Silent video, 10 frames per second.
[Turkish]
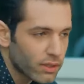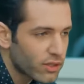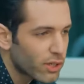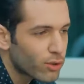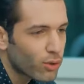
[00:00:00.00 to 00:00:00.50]
E
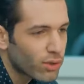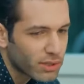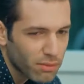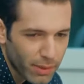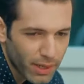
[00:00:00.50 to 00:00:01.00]
işin en zor
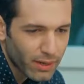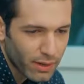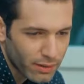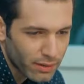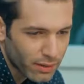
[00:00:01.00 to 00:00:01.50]
kısmı bana
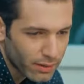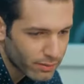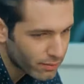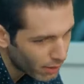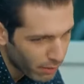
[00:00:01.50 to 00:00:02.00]
kaldı yine.
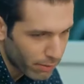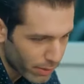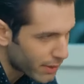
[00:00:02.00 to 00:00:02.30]
Tamam